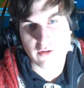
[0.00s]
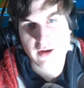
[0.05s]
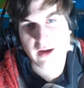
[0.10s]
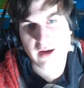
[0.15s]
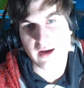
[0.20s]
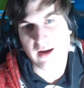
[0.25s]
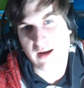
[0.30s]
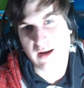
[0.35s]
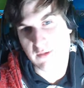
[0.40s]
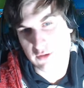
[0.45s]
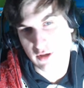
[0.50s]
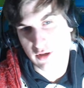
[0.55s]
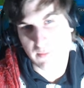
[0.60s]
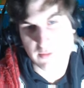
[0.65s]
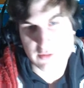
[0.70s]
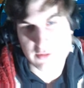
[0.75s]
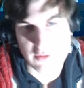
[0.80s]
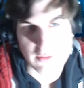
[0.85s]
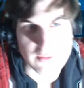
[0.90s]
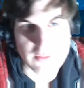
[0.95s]
eh, laboratorio del
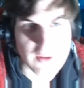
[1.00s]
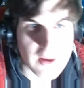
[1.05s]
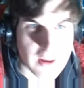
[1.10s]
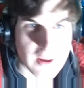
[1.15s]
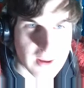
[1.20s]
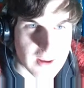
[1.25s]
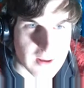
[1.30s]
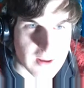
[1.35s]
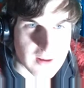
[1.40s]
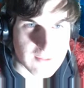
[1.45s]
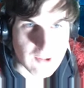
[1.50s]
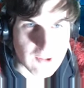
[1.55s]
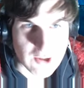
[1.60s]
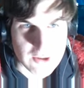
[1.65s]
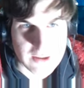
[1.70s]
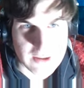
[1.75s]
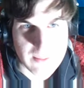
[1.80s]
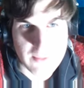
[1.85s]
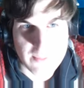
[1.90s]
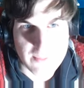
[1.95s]
profesor Oak. Bueno,
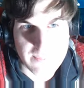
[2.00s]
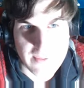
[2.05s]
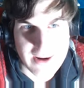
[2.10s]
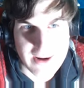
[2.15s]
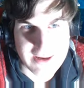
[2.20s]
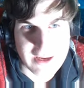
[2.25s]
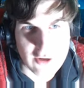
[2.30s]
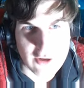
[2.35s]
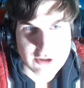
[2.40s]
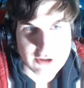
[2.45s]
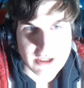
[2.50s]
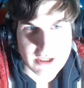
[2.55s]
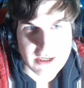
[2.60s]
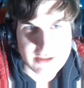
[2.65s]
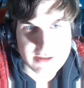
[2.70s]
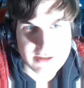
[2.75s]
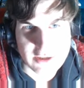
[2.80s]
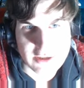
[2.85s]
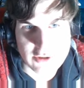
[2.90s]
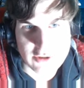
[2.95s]
tenemos para aquí los
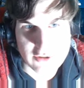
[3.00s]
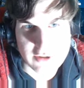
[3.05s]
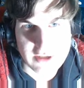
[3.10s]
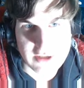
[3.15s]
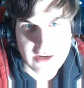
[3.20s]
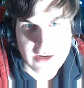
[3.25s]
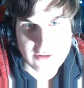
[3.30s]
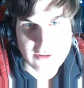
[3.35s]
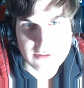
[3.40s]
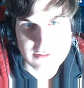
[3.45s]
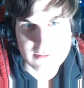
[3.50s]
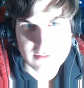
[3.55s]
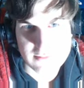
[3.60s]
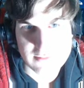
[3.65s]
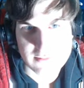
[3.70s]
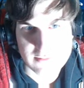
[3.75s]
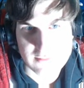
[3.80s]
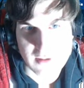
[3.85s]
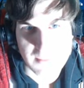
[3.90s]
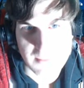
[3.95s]
challenges, que son diarios.
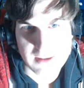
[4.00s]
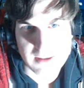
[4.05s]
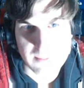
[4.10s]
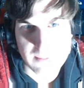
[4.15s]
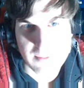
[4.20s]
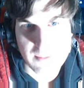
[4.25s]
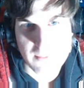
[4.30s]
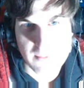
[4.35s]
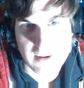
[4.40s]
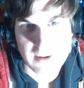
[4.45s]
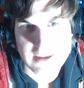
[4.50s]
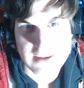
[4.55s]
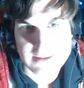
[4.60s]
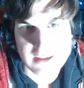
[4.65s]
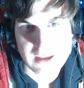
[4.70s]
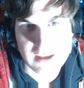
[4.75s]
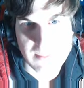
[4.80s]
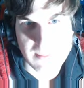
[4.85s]
Obviamente podemos ver así que